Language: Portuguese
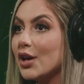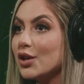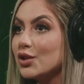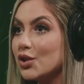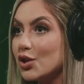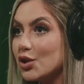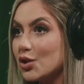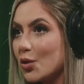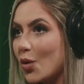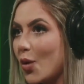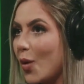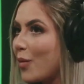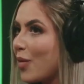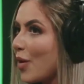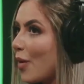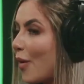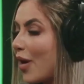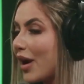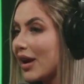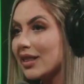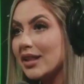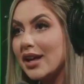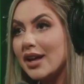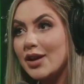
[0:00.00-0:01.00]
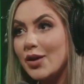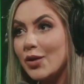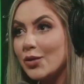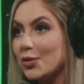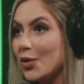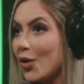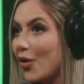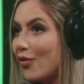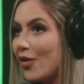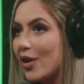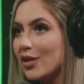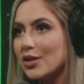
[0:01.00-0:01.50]
desculpa, eu ainda não
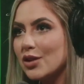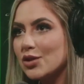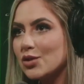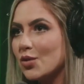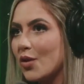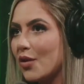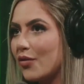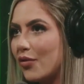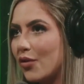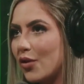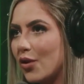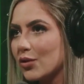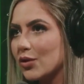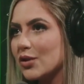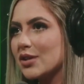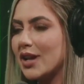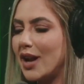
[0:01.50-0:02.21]
tô vendo a sua foto.